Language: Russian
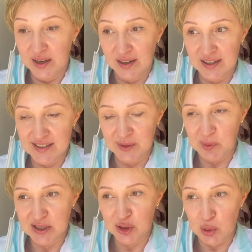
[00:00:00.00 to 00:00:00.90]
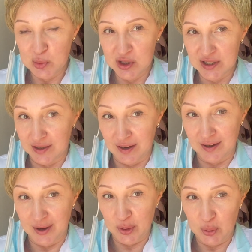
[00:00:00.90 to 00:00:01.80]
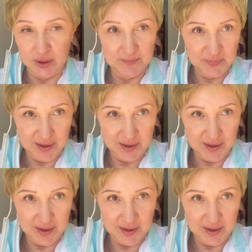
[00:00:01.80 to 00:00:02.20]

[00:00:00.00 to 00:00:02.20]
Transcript: Хотела поскромнической, как корона.